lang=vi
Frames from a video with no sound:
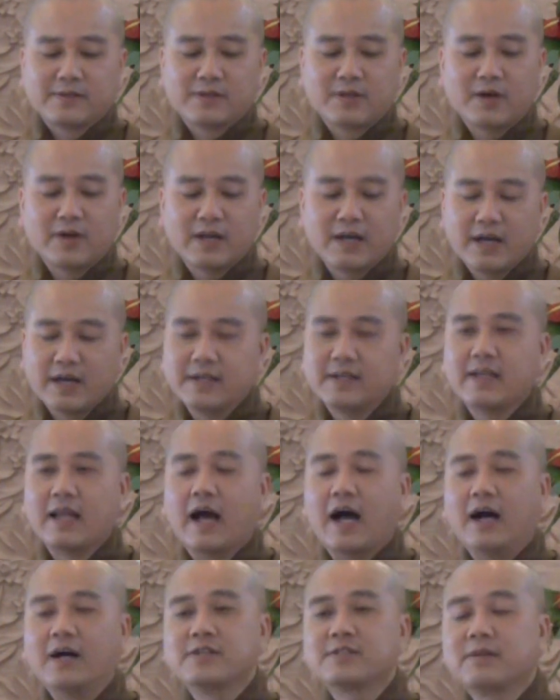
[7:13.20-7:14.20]
cho nên
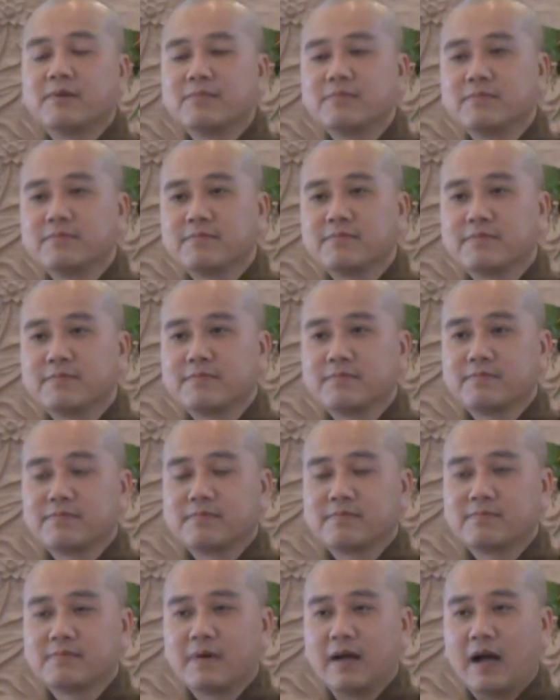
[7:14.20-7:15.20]
ở trong
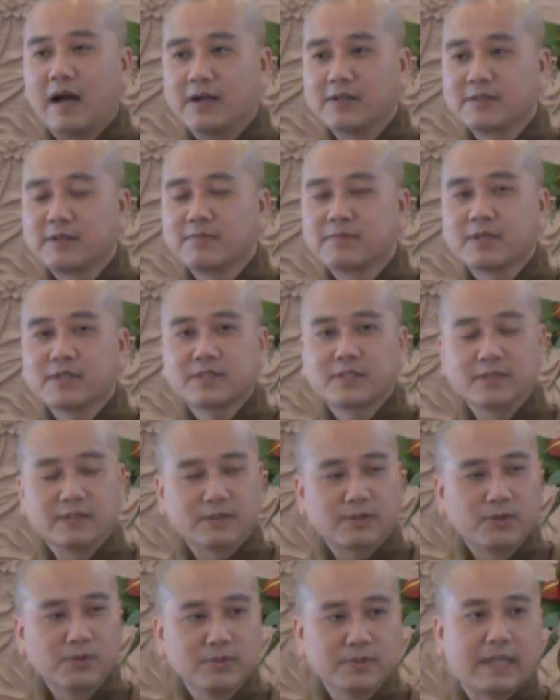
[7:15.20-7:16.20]
ở trong cái
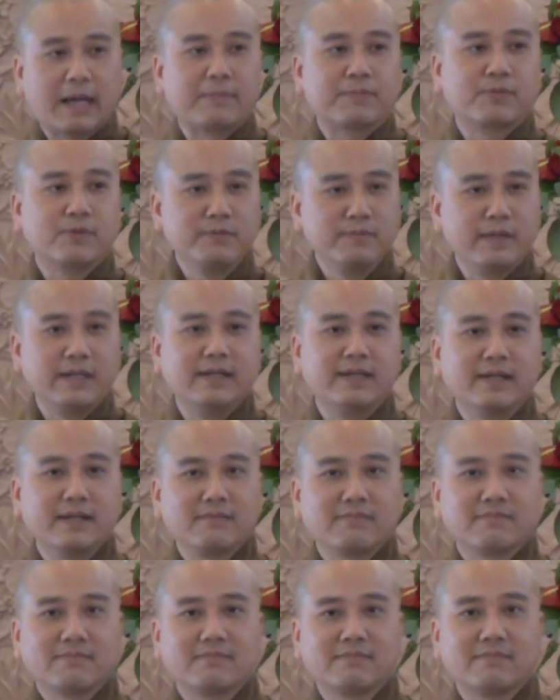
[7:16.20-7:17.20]
sự tu tập của mình đó
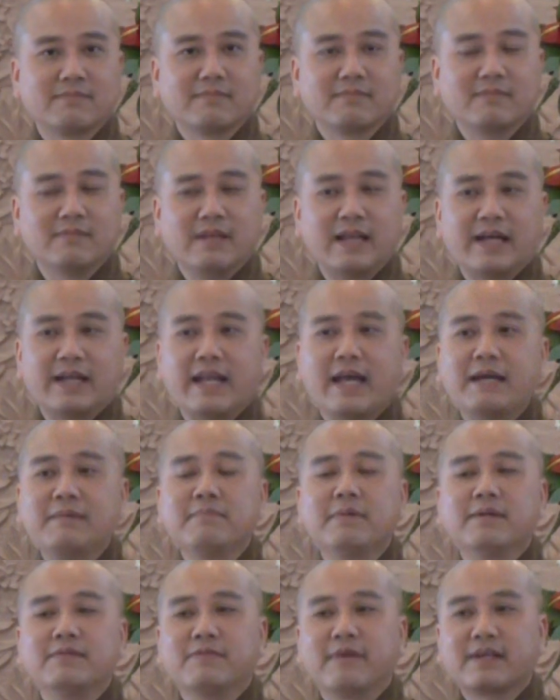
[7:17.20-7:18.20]
là
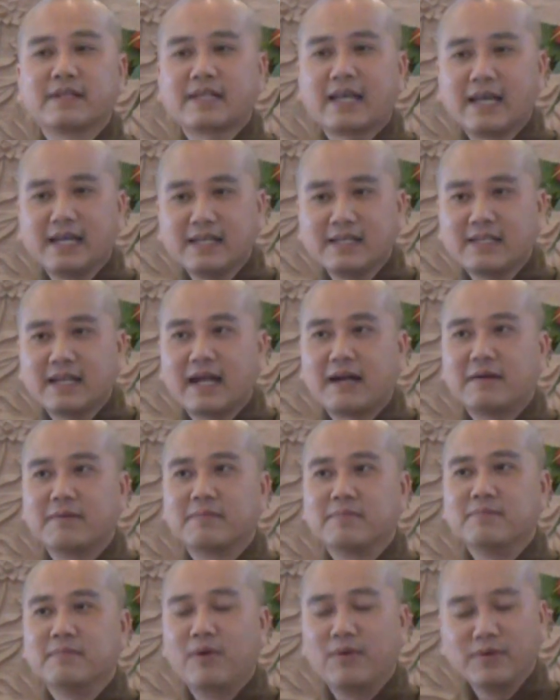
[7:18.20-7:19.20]
để mình phải thấy
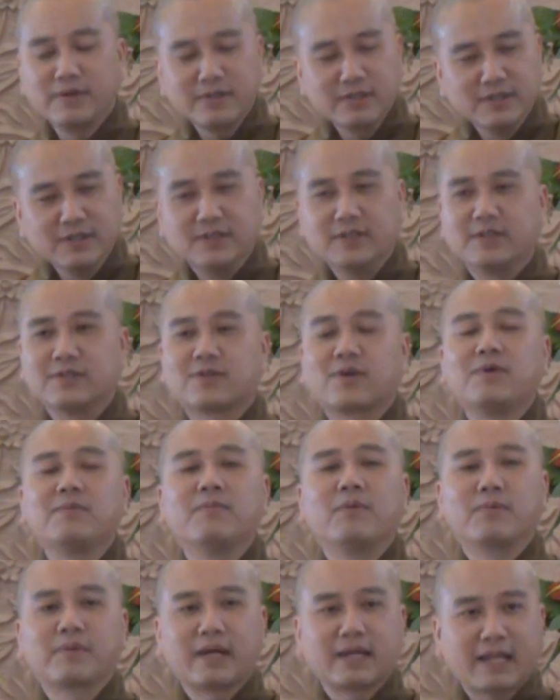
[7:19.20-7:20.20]
rằng mỗi người có
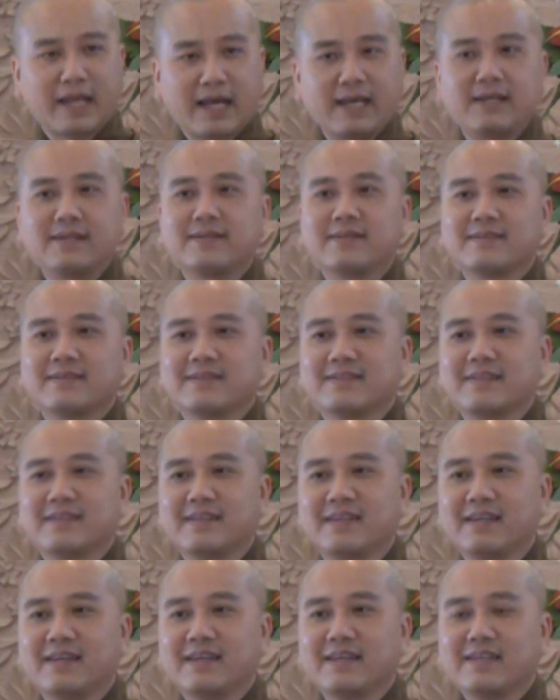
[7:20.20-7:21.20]
một cái thấy
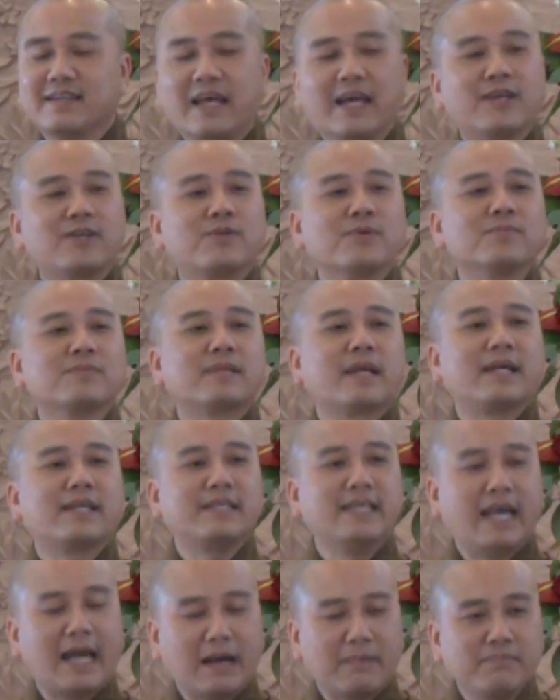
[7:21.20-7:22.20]
để chúng ta
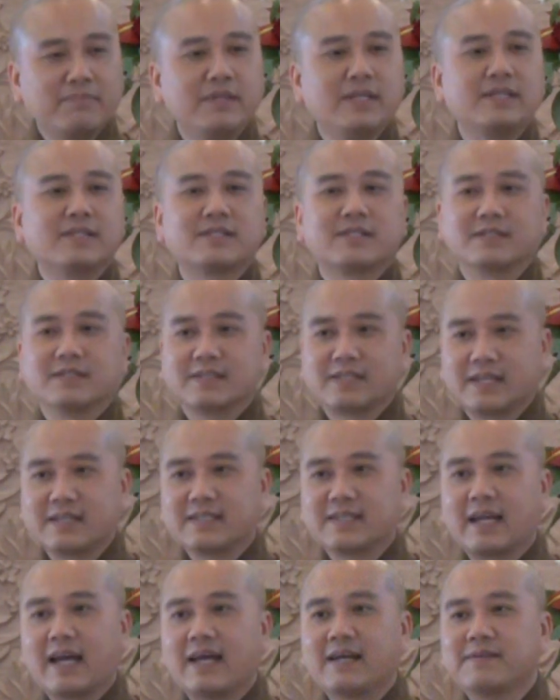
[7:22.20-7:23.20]
giảm đi sự
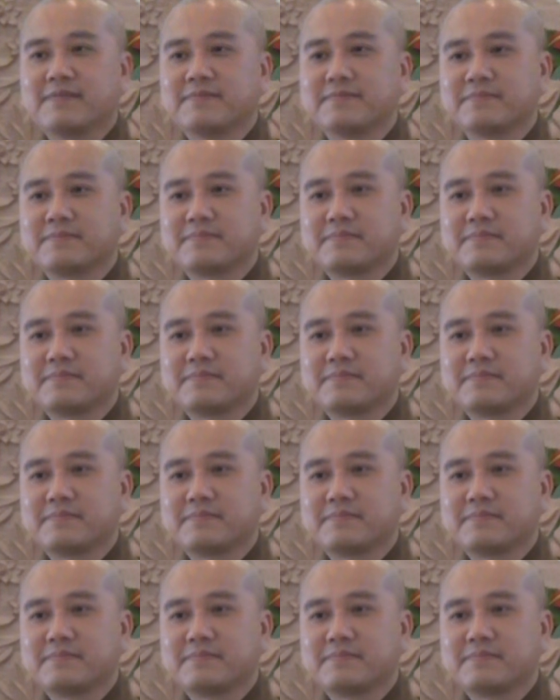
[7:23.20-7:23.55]
tranh cãi